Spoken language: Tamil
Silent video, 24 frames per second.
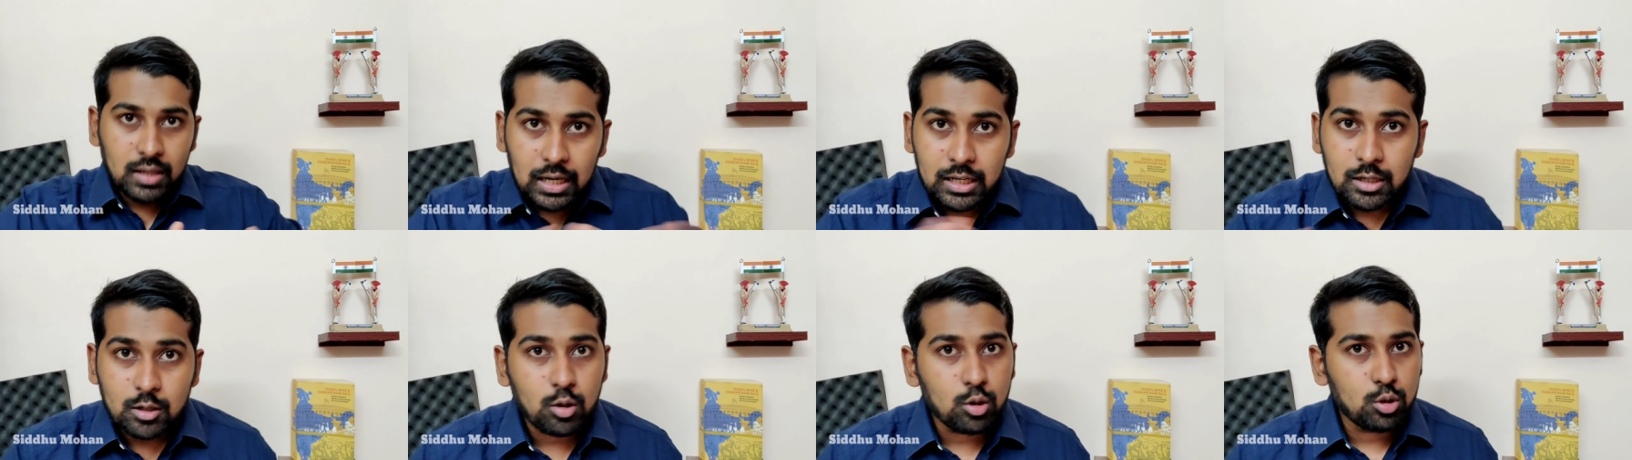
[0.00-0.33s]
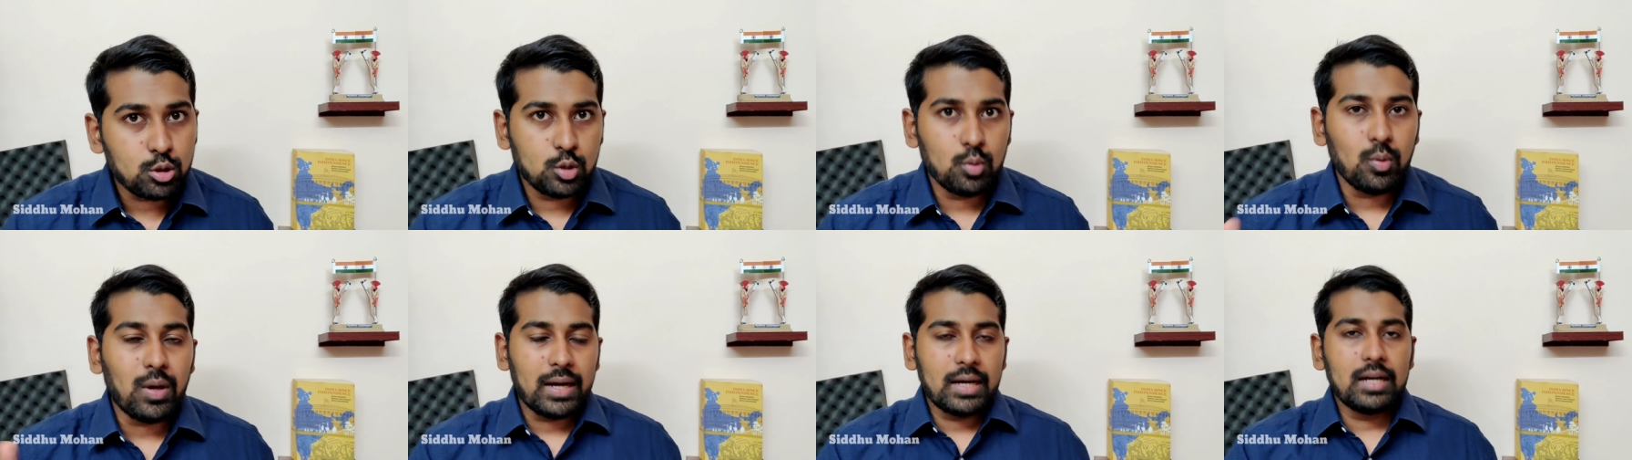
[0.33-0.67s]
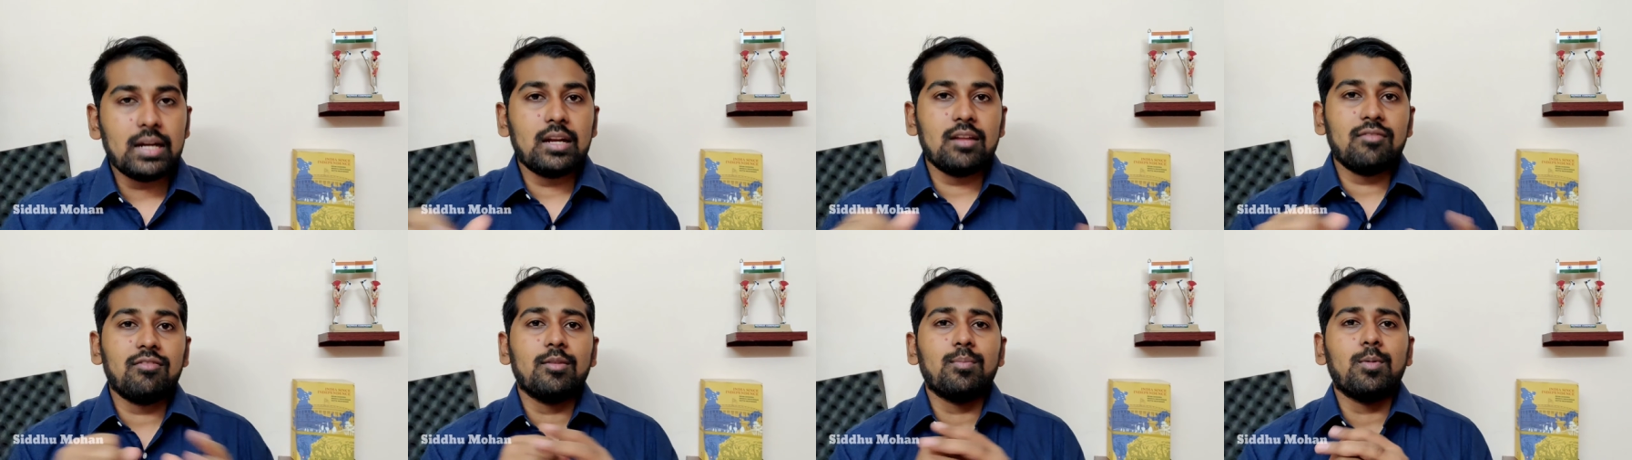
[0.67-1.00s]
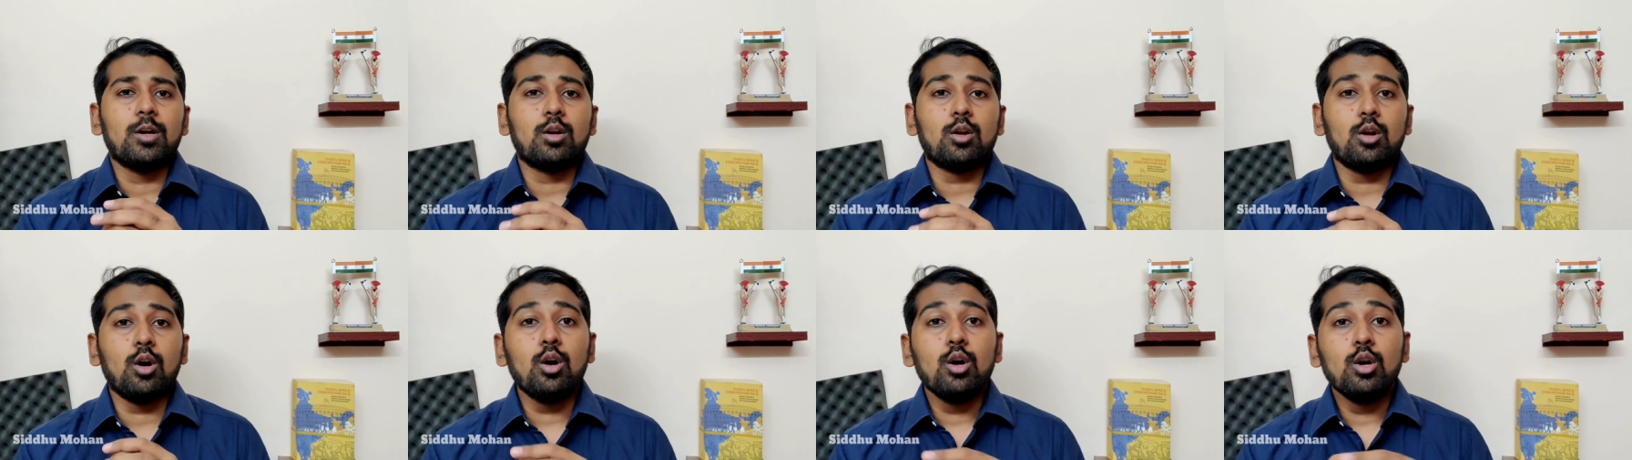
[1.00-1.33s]
கன்க்ளூசிவாக ஐடென்டிஃபை
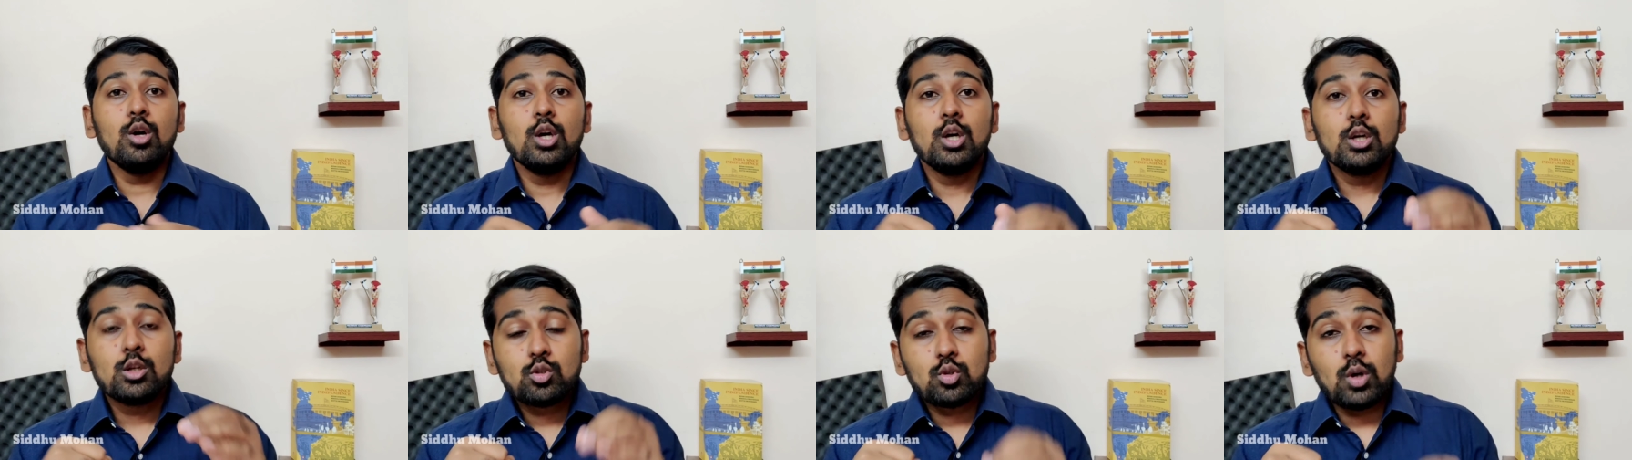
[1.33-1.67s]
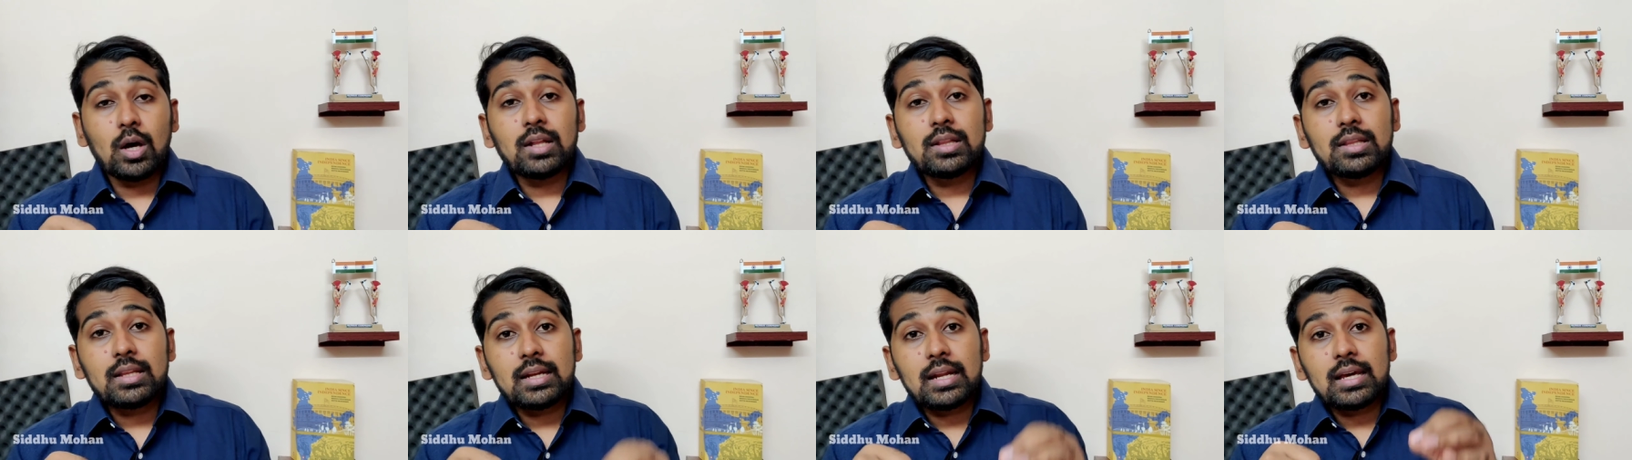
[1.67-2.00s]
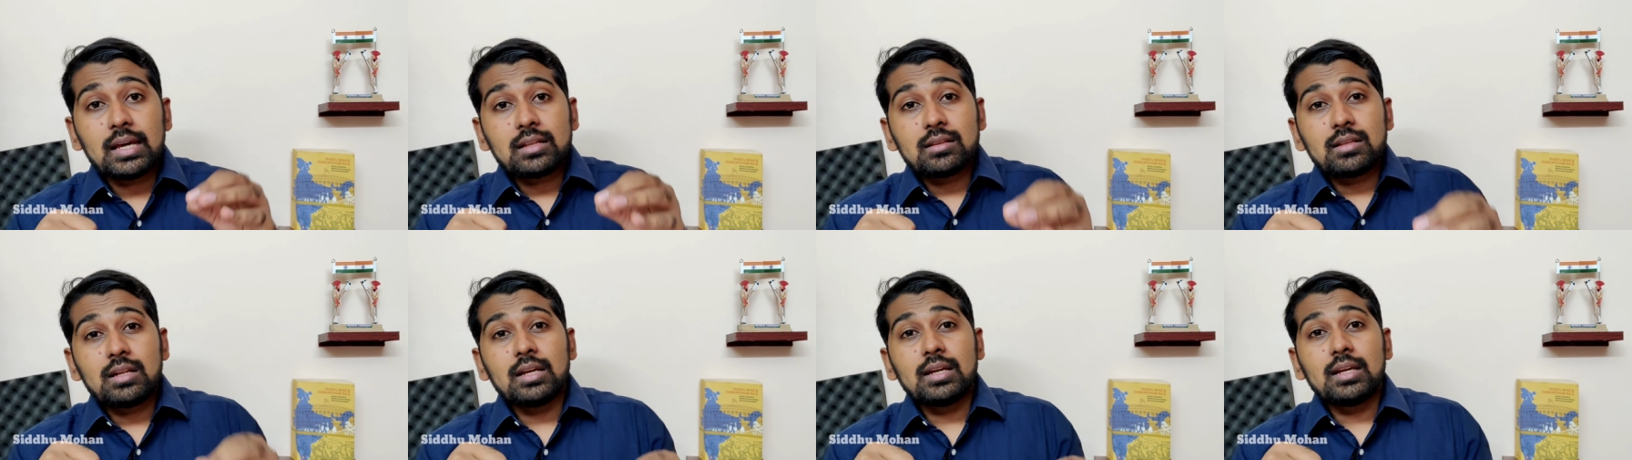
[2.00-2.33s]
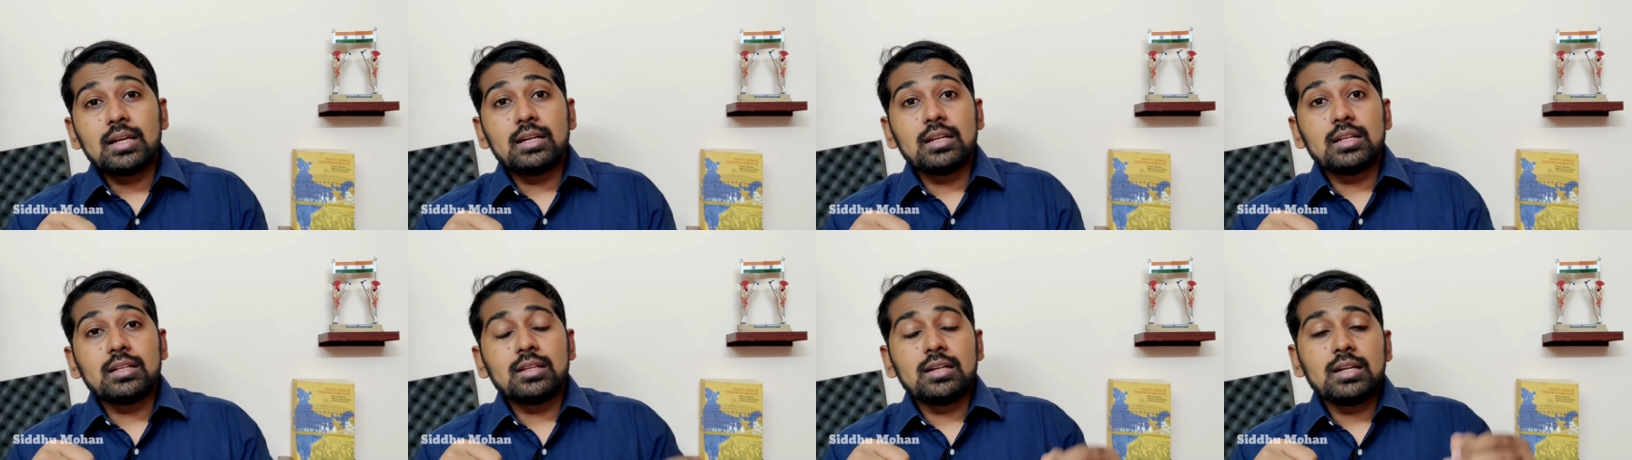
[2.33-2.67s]
பண்ணுறோம் ஸோ அந்த
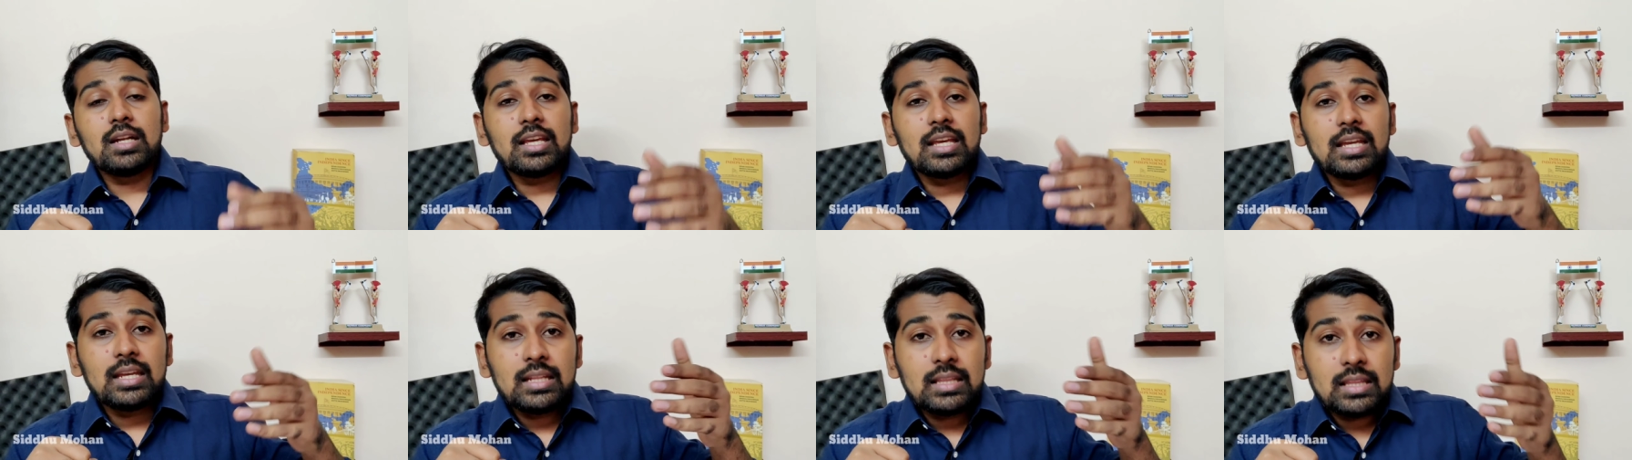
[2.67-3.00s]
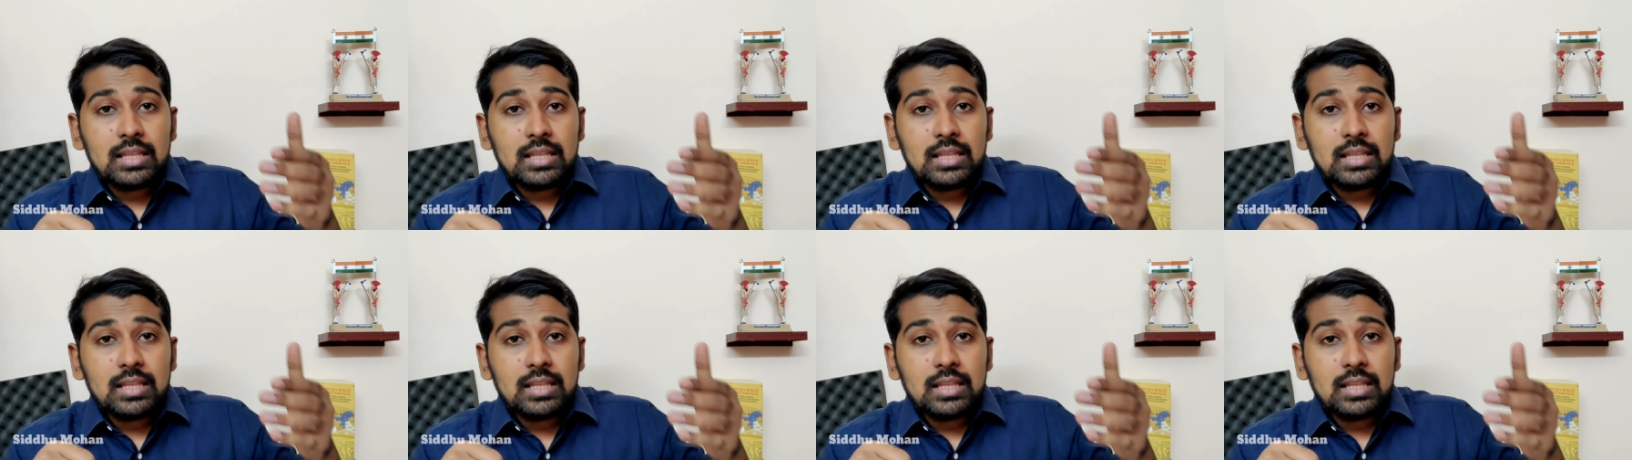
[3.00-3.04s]
நேரத்தில் கிட்டத்தட்ட